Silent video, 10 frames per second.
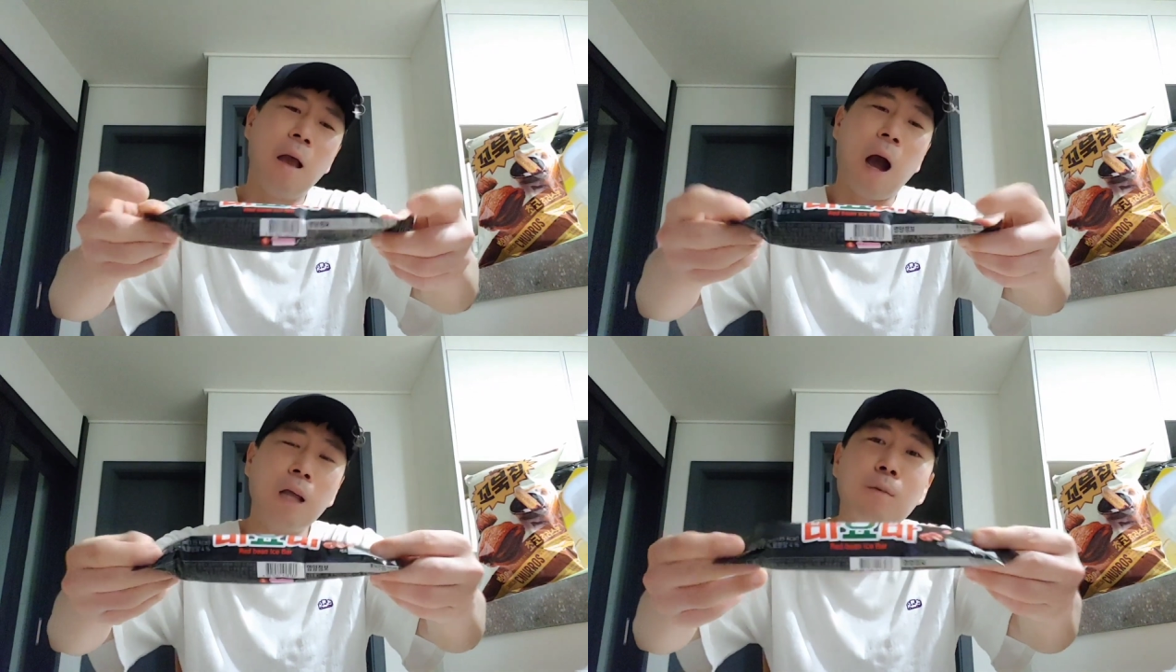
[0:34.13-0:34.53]

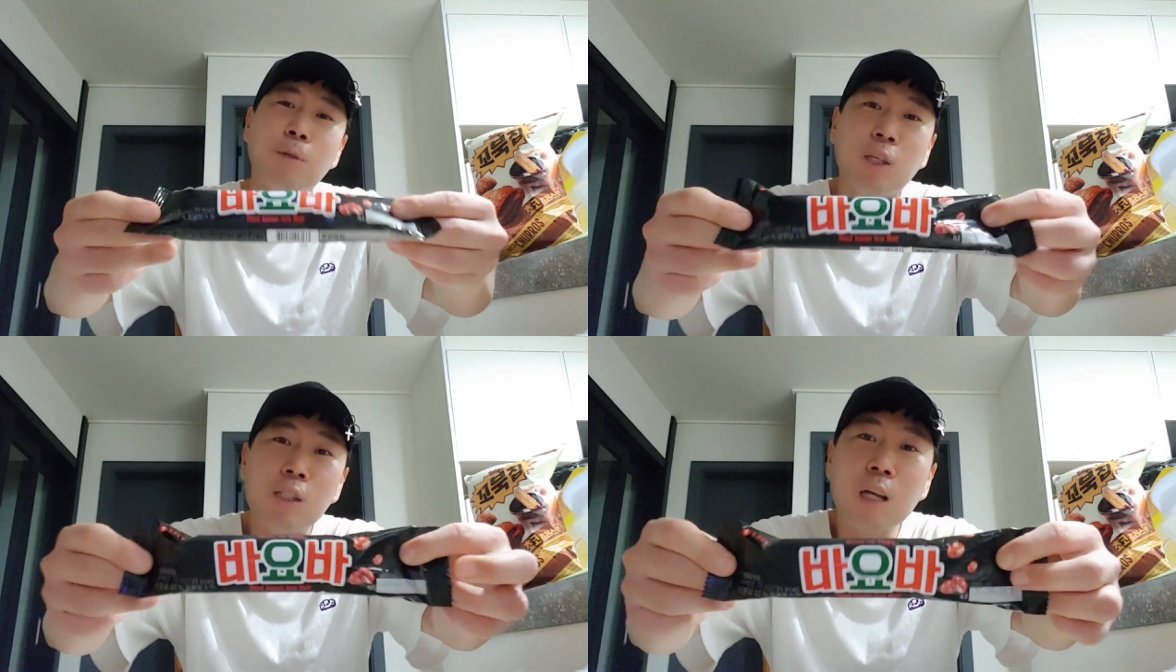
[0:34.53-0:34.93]
아니
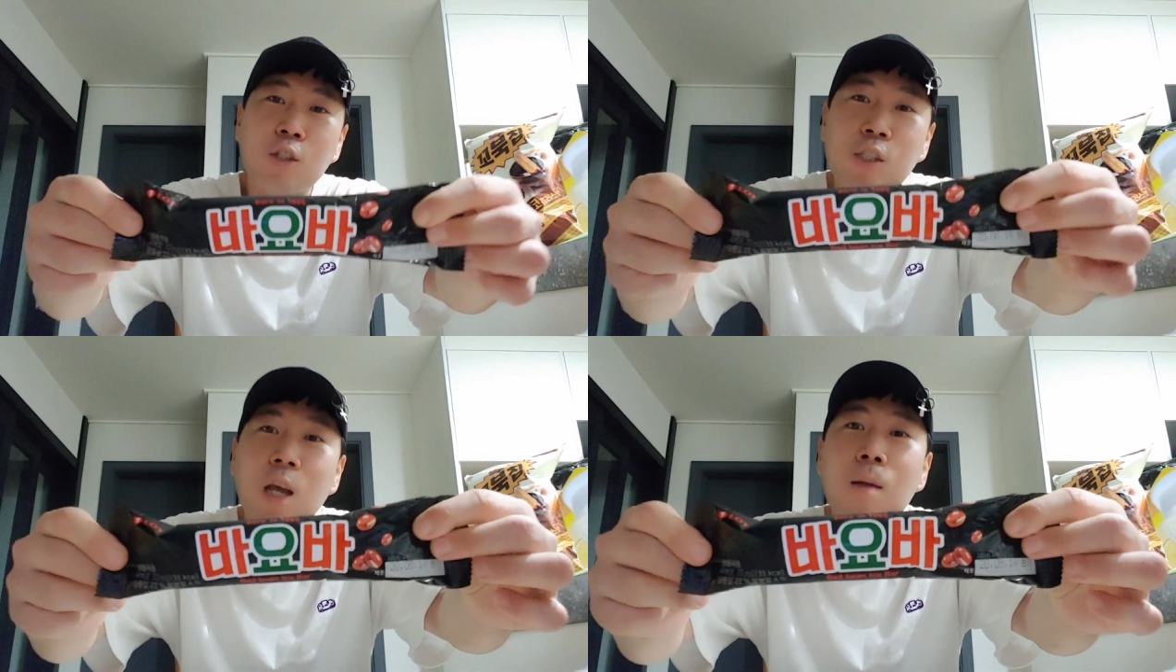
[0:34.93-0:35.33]
디자,
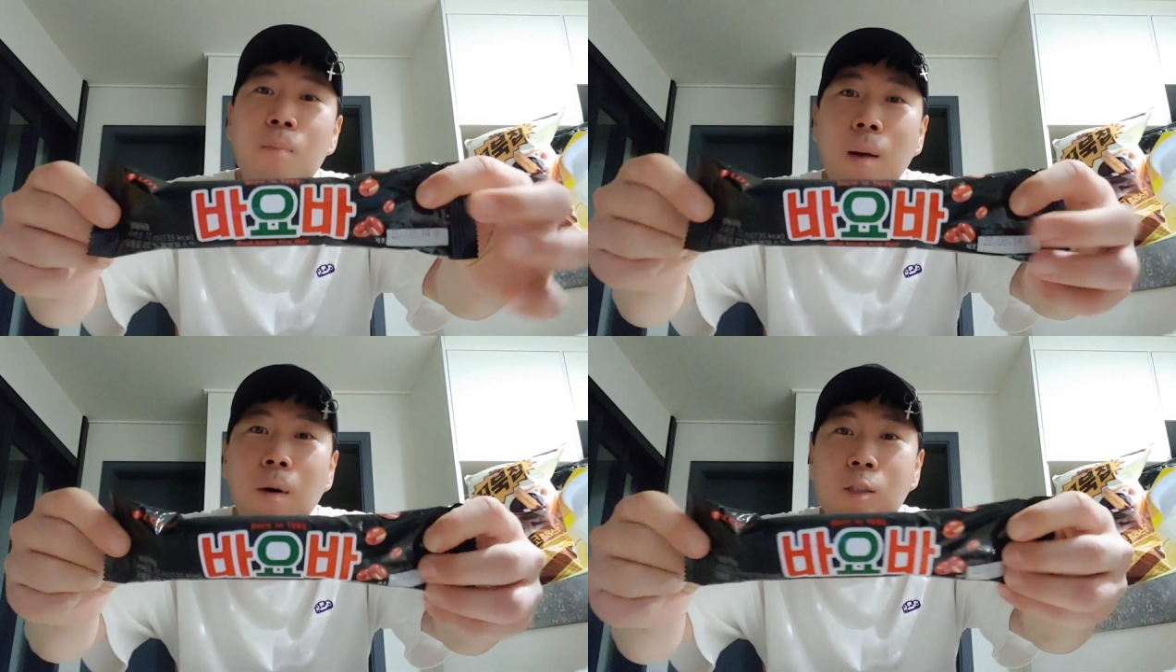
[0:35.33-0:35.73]
디자인
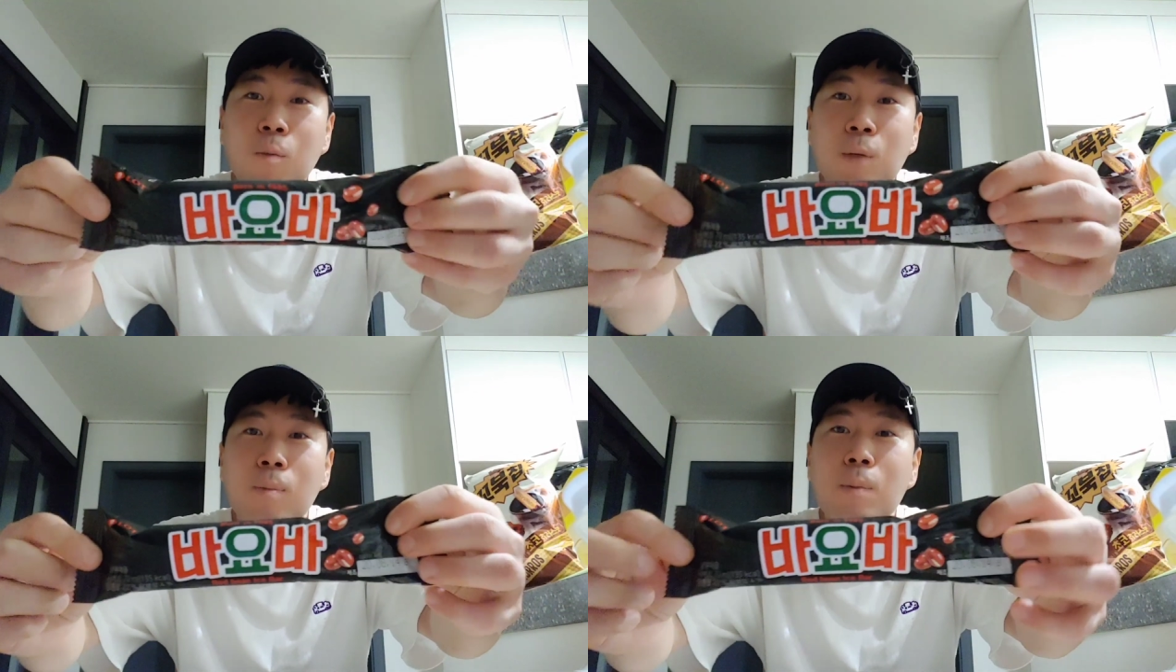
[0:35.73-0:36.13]
봐봐
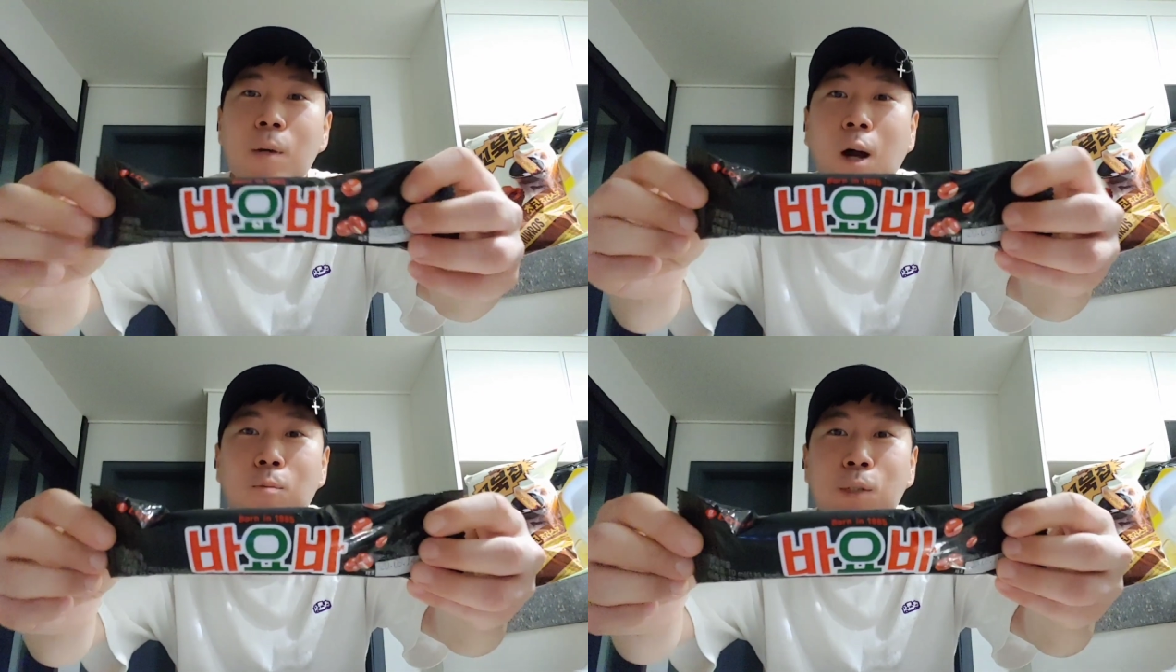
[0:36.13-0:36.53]
완전
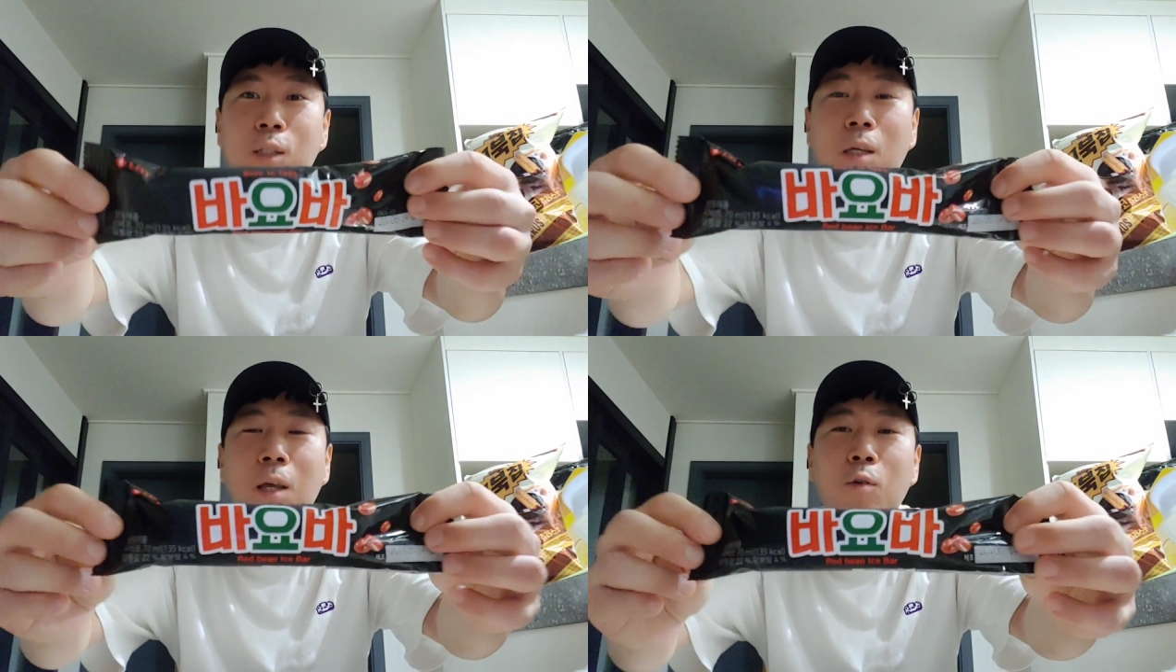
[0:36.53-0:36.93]
비비비컵
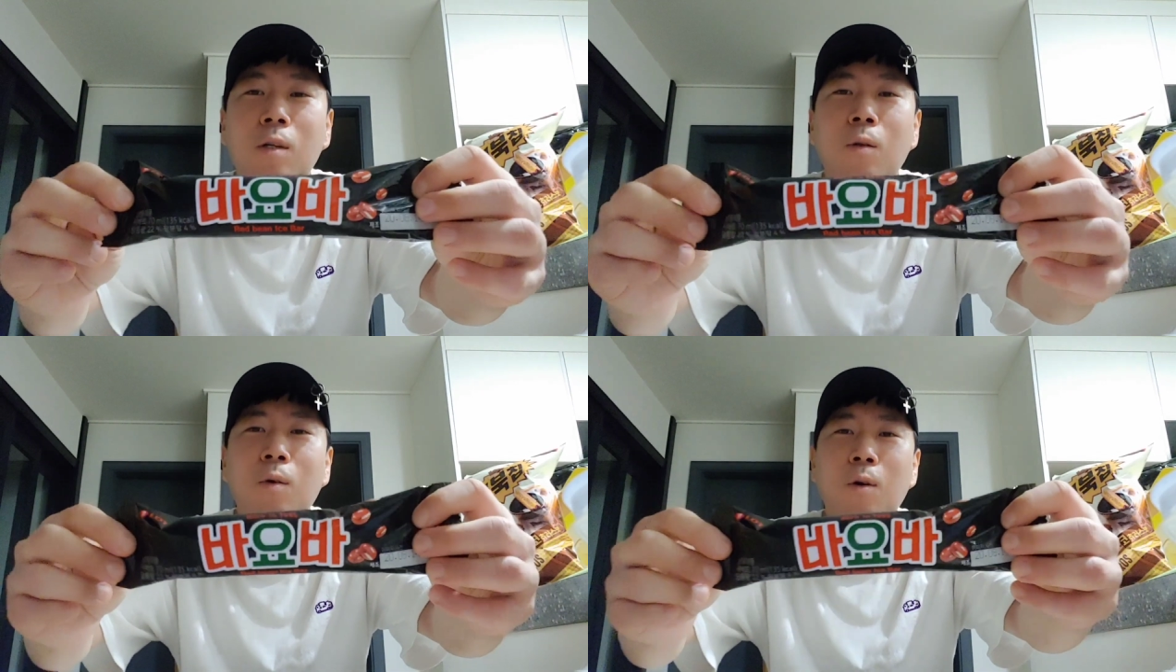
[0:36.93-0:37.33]
비슷하게
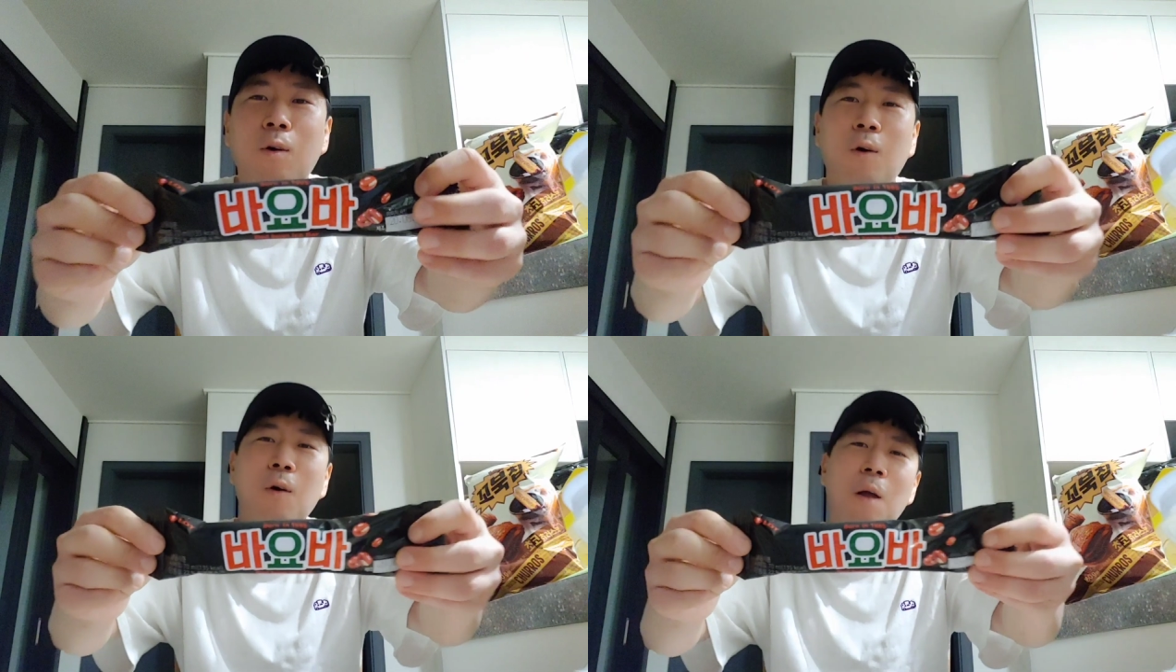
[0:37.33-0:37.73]

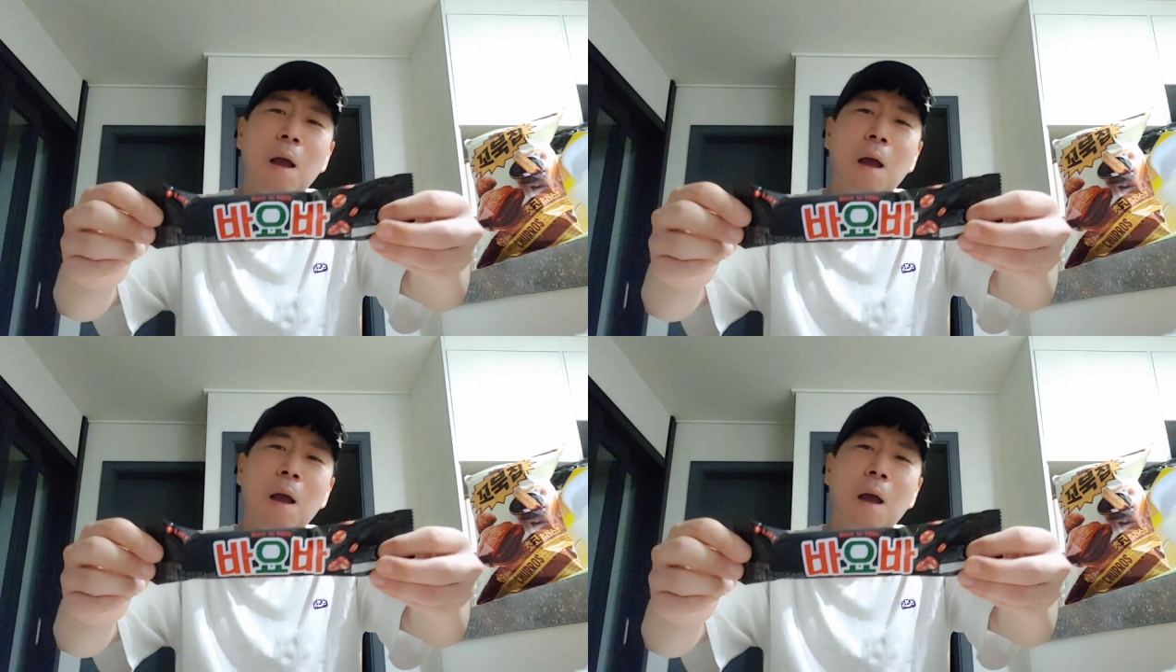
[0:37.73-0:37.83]
생겼잖아